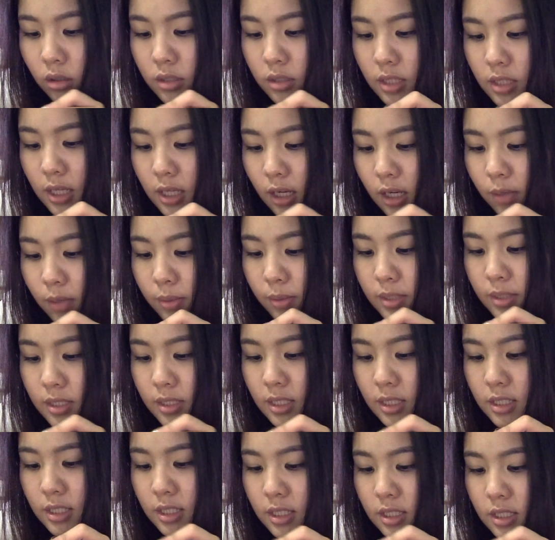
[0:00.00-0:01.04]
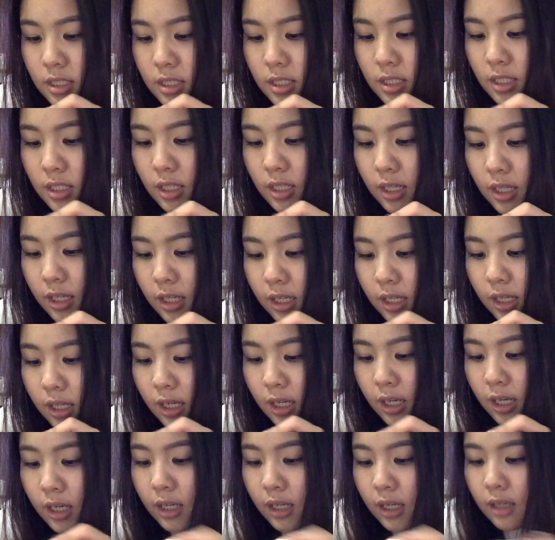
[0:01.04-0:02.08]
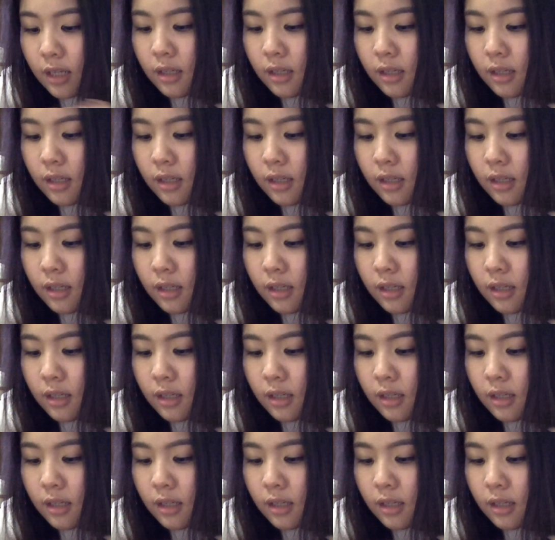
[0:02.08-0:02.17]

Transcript: สีเขาเป็นสีเชียร์ๆนะคะ